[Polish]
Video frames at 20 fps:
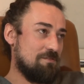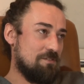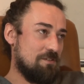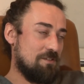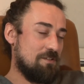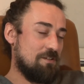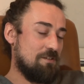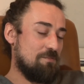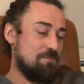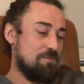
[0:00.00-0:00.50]
do
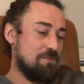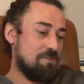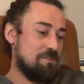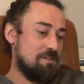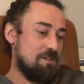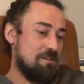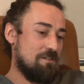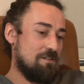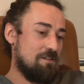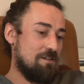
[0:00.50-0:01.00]
tego
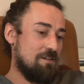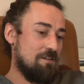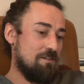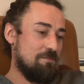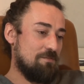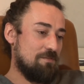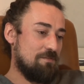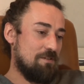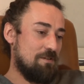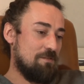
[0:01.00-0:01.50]
Poznania i
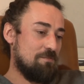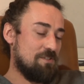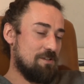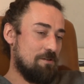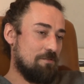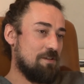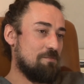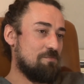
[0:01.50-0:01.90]
tam całkiem